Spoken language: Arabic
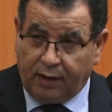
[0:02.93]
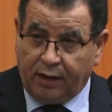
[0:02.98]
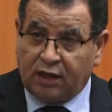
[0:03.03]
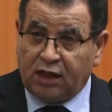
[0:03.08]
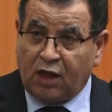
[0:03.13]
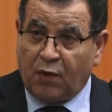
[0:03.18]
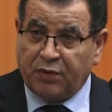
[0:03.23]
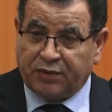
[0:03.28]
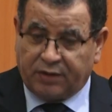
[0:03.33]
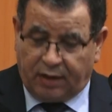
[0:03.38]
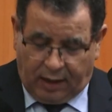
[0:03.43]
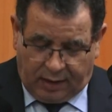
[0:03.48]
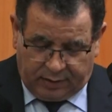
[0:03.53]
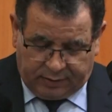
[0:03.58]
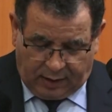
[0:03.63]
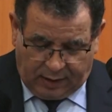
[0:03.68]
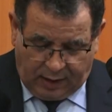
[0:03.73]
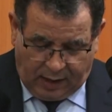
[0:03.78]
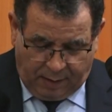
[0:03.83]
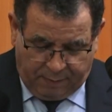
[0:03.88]
إن
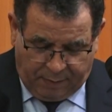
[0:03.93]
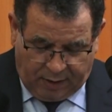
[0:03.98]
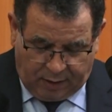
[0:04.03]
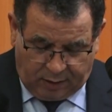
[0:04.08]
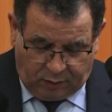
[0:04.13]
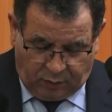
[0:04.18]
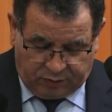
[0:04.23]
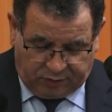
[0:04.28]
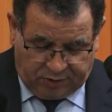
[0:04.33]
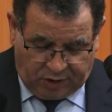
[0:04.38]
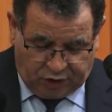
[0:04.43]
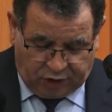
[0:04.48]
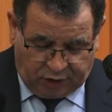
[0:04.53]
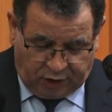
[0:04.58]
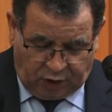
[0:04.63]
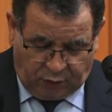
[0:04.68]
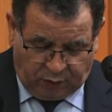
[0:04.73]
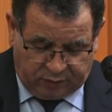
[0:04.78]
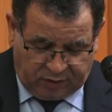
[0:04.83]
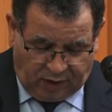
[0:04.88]
وزارة العمل
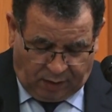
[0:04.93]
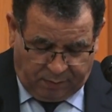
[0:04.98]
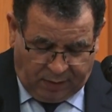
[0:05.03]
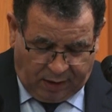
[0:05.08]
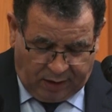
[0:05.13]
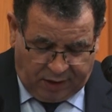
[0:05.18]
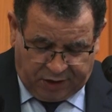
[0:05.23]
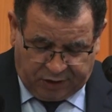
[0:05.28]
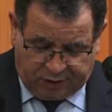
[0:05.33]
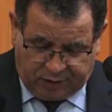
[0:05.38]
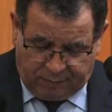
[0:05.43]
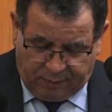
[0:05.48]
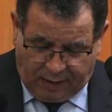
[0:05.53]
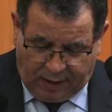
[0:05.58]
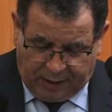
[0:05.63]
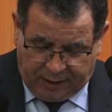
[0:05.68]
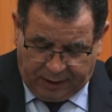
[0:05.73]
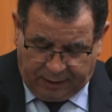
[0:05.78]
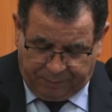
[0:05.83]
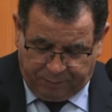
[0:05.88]
والتشغيل والضمان
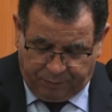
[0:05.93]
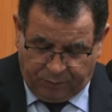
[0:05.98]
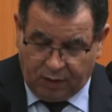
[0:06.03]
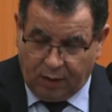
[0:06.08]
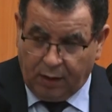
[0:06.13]
الاجتماعي